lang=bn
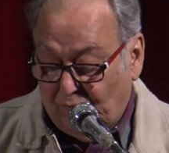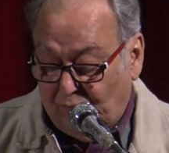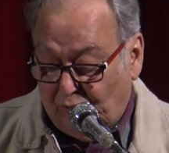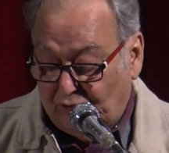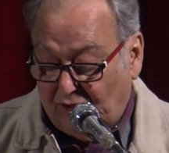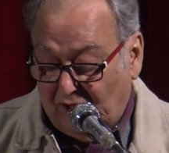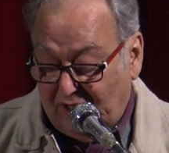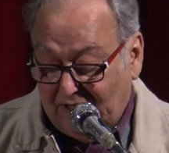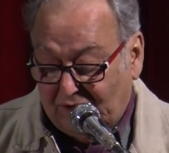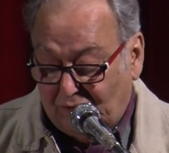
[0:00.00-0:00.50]

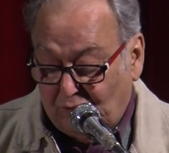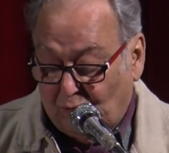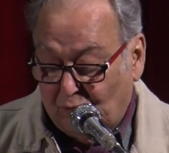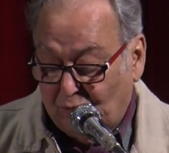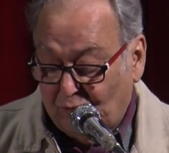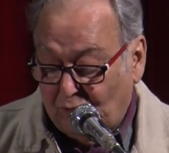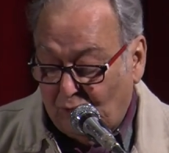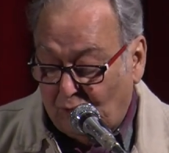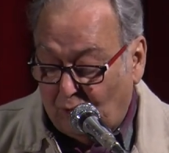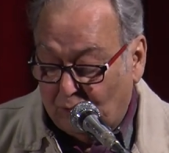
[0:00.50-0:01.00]
বোধ হয় একটু
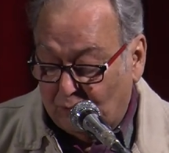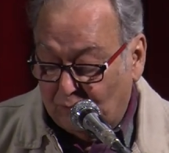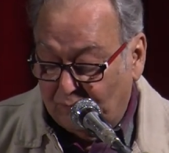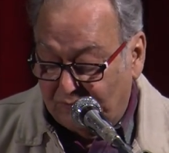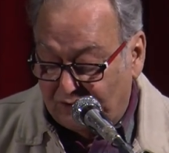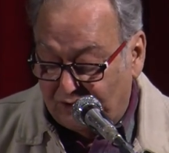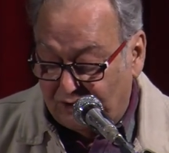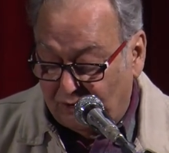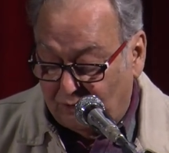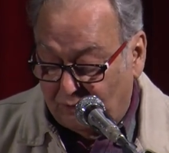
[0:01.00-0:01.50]
অন্যরকম
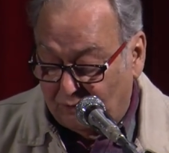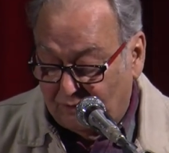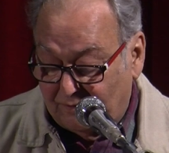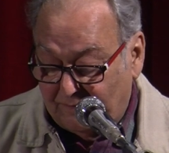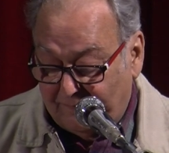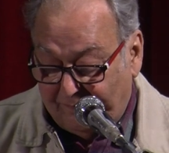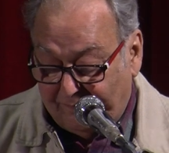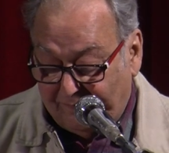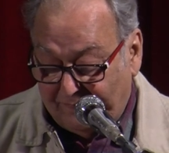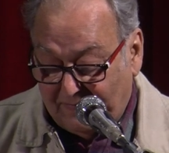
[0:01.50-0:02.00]
ছিল
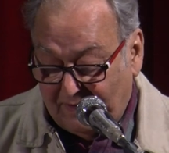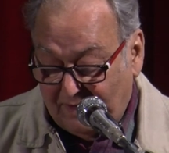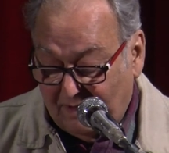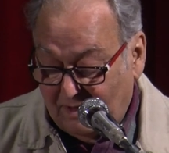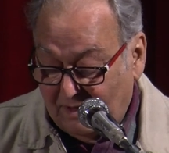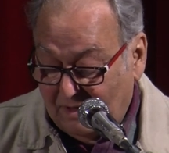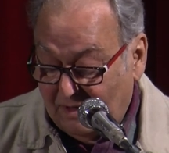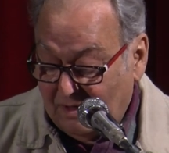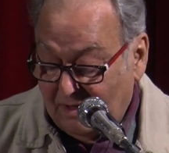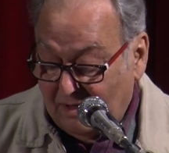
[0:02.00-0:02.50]

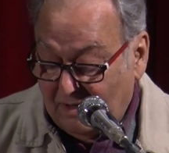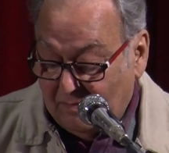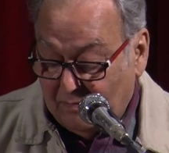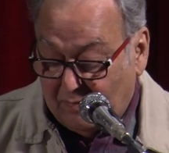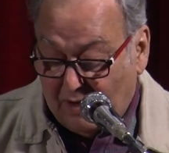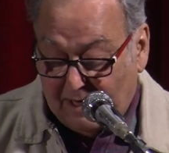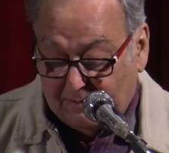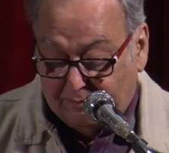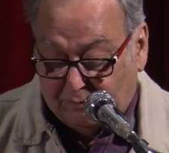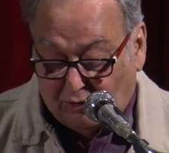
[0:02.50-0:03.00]

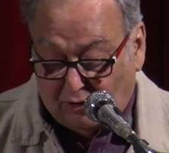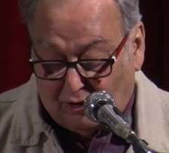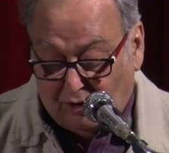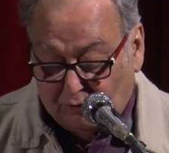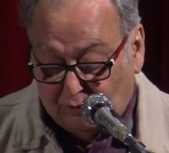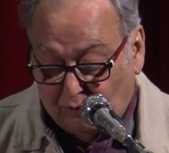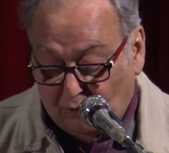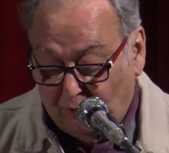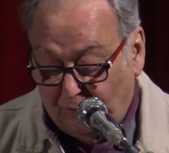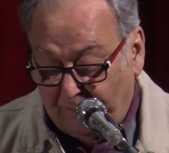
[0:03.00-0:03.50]
ভাবতো
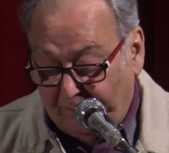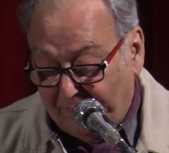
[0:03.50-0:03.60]
হয়তো